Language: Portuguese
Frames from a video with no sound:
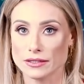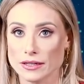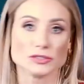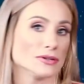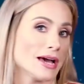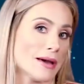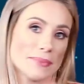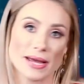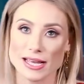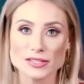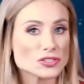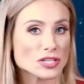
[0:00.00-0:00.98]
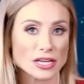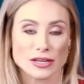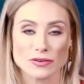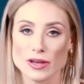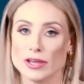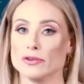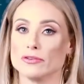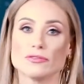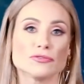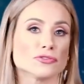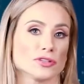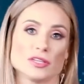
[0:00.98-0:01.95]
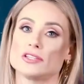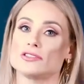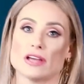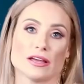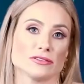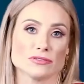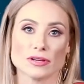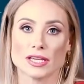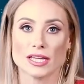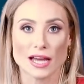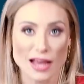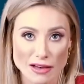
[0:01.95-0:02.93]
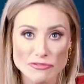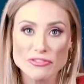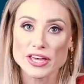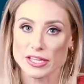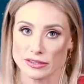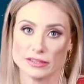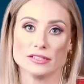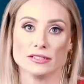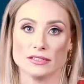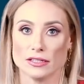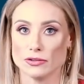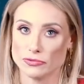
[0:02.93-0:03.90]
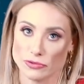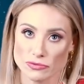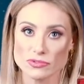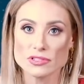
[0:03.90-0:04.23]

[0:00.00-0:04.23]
Não é baratinho. Eu não vou deixar isso aqui na gaveta. Eu vou